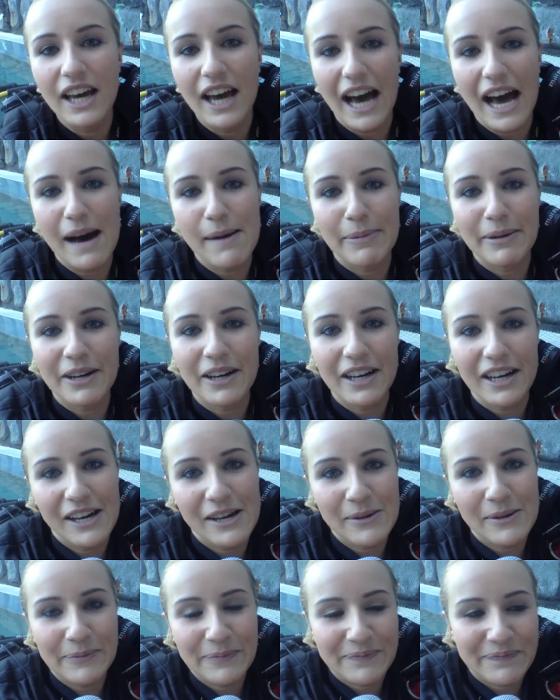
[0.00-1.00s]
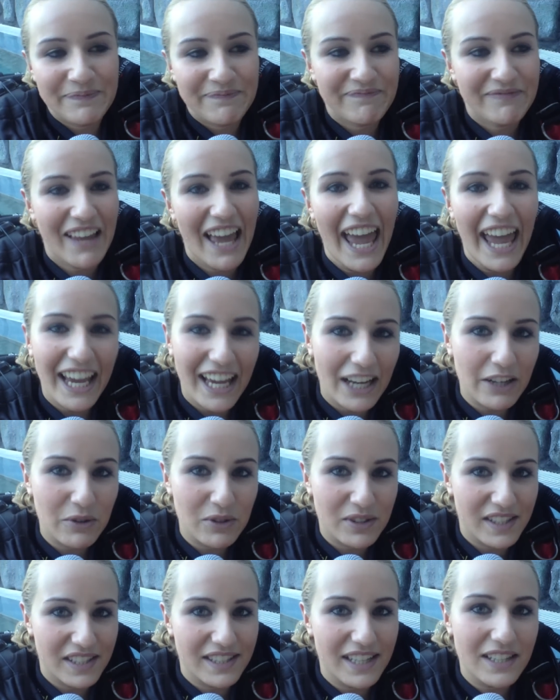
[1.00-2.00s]
Aber ähm, der Henk hat
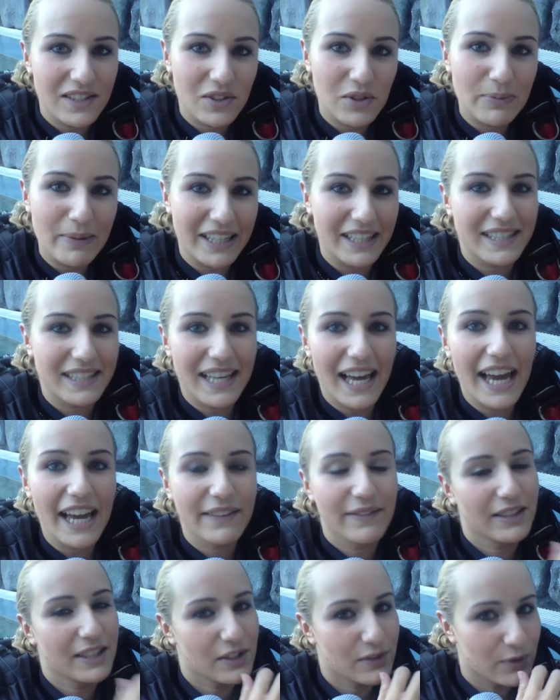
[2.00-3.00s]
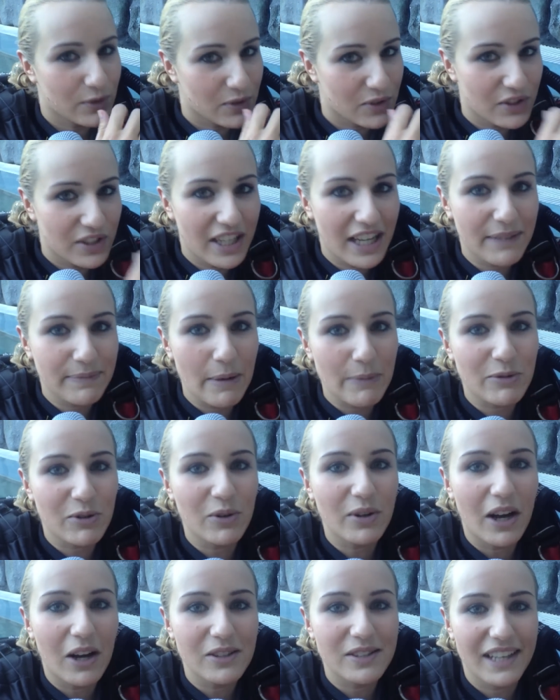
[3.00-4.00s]
uns das dann super gezeigt, wie das funktioniert mit dem
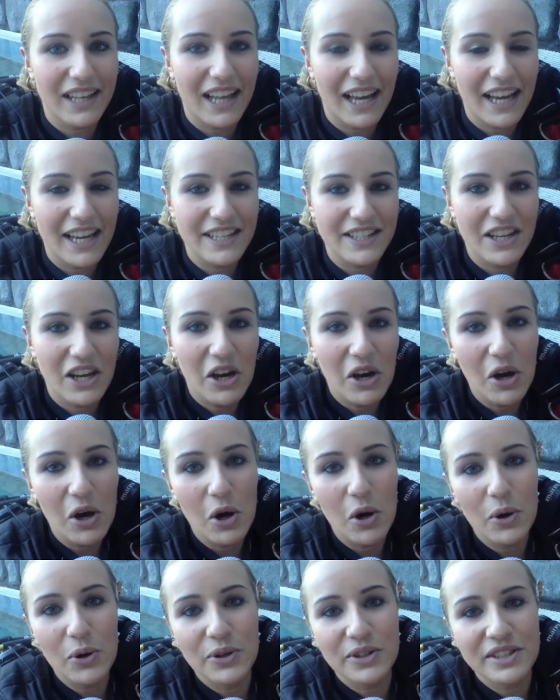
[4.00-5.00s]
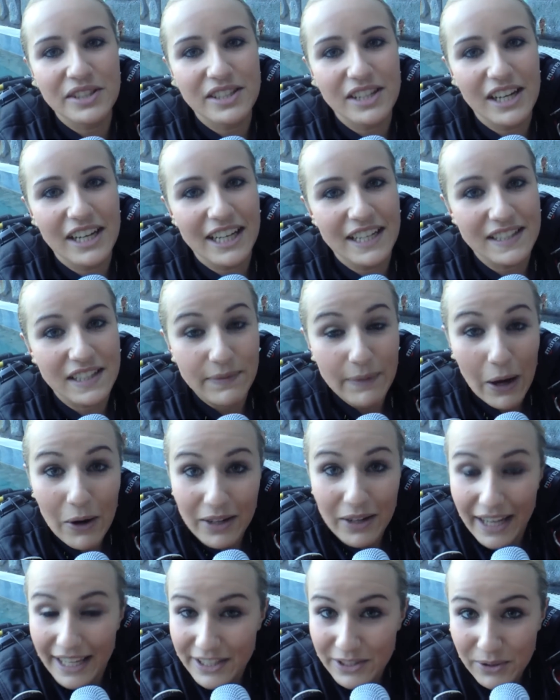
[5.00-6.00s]
Druckausgleich. Und äh, dann sind wir auch
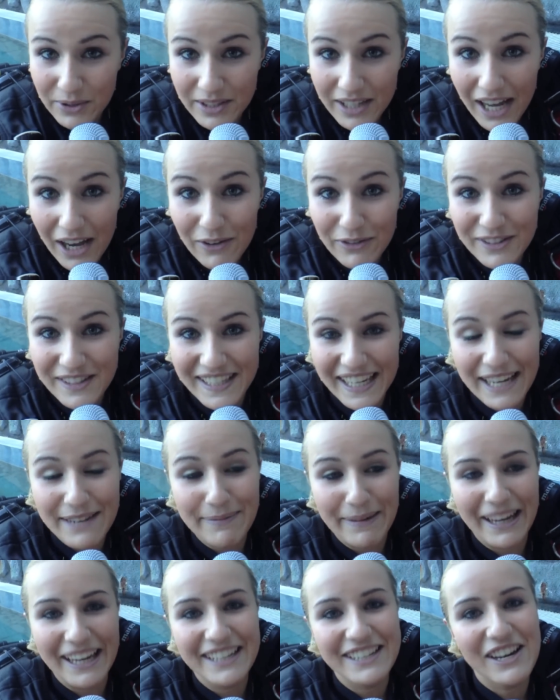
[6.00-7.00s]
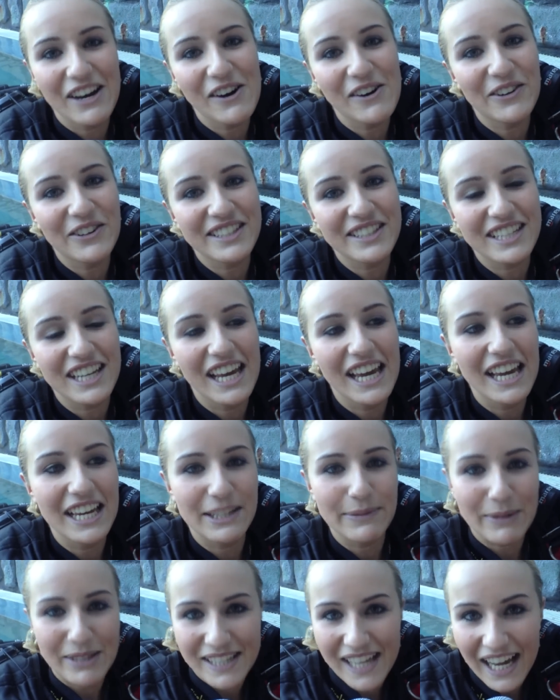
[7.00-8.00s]
gleich runter auf 10 Meter. Und
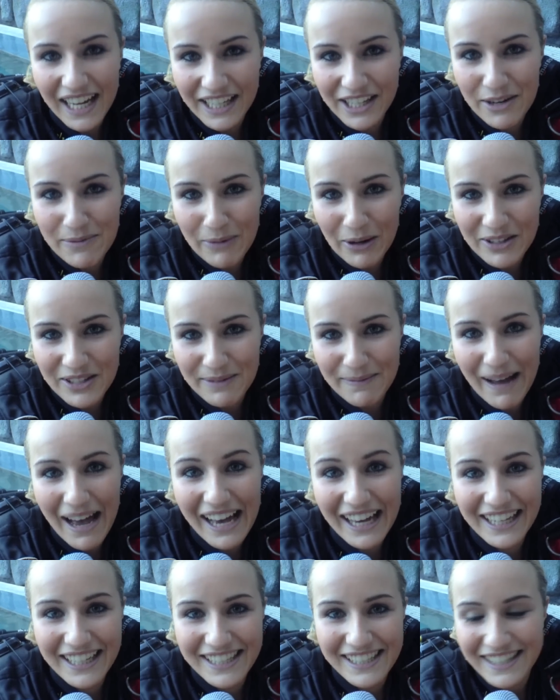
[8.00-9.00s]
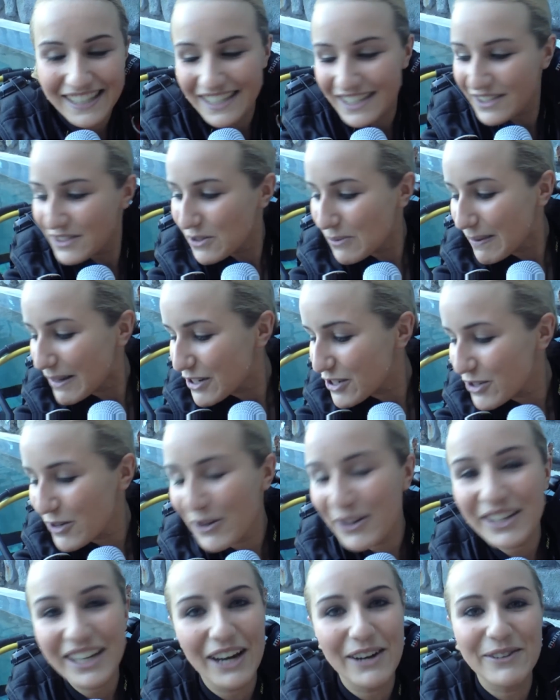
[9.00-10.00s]
ich muss sagen, hier in Montemare, das ist super
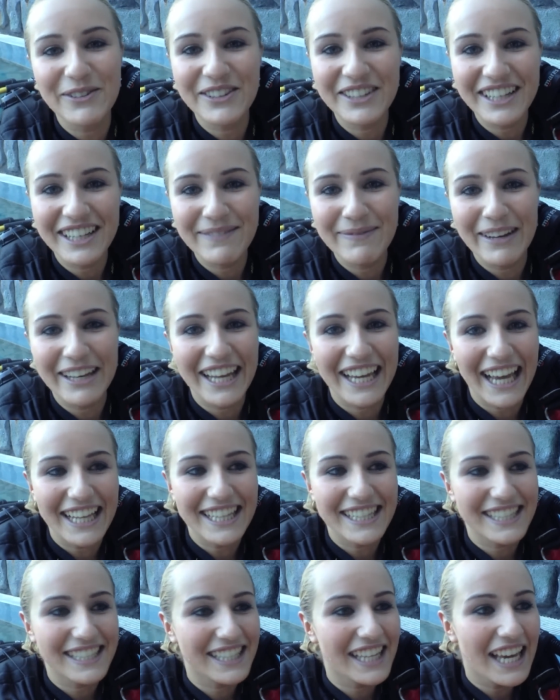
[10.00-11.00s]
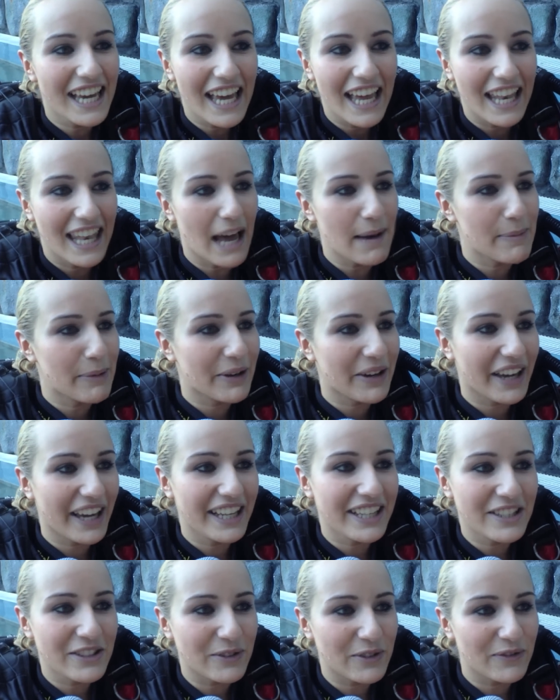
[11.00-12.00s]
schön da unten mit den ganzen
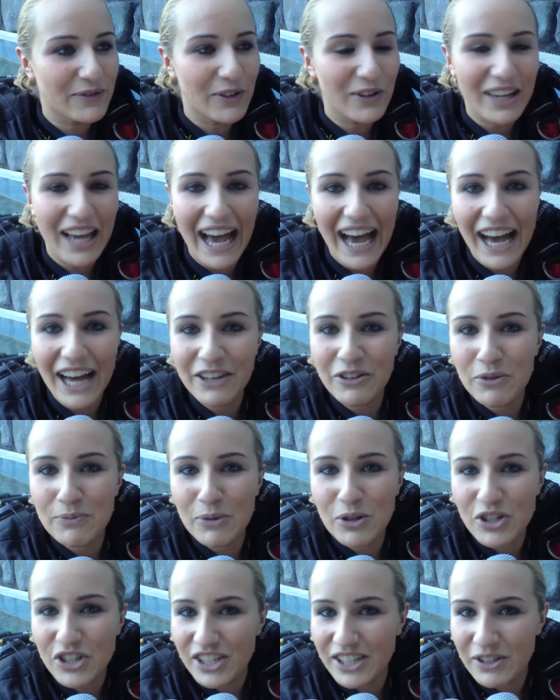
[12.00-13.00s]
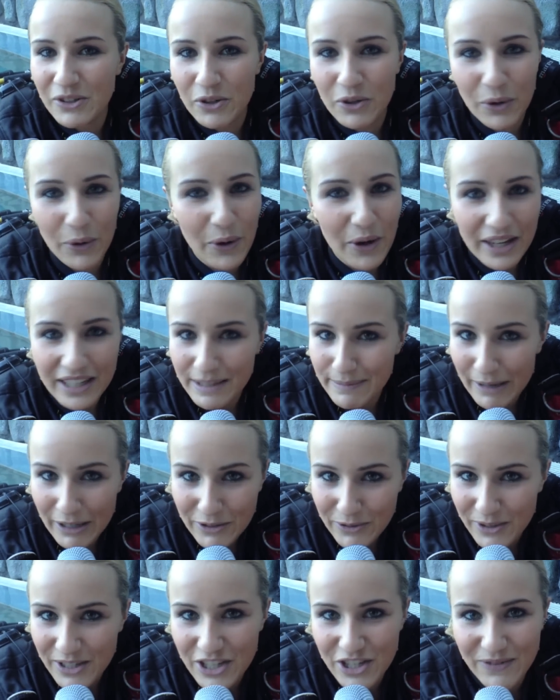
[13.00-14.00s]
Labyrinth und Vulkanen, Muscheln und Röhren, die man
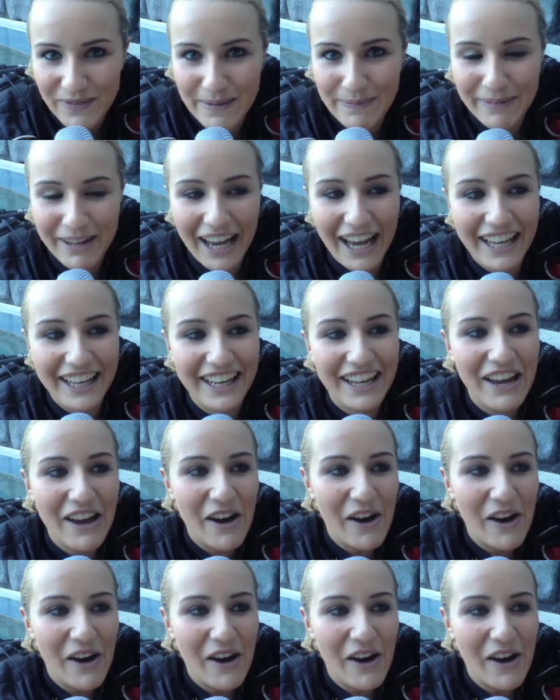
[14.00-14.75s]
durchschwimmen kann.